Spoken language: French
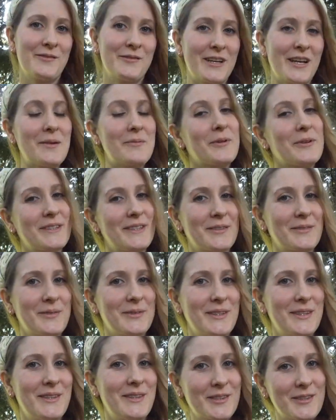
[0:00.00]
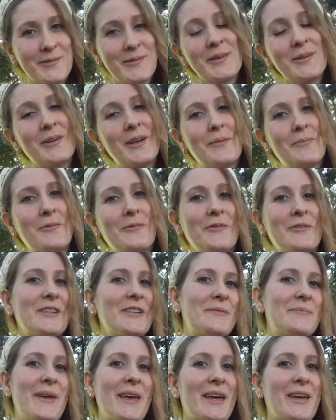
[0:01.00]
Voilà pour cette routine soin de la peau,
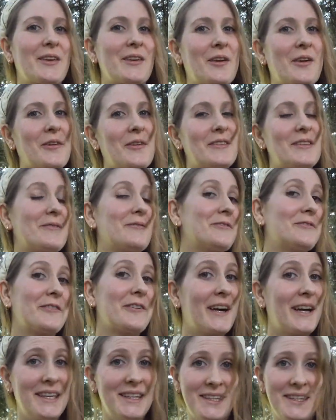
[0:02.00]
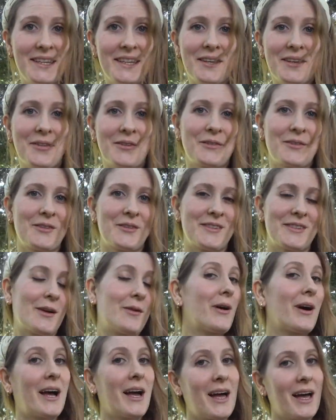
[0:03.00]
j'espère que ça vous aura aidé, que
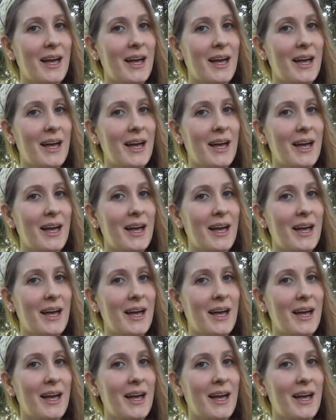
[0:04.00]
ça aura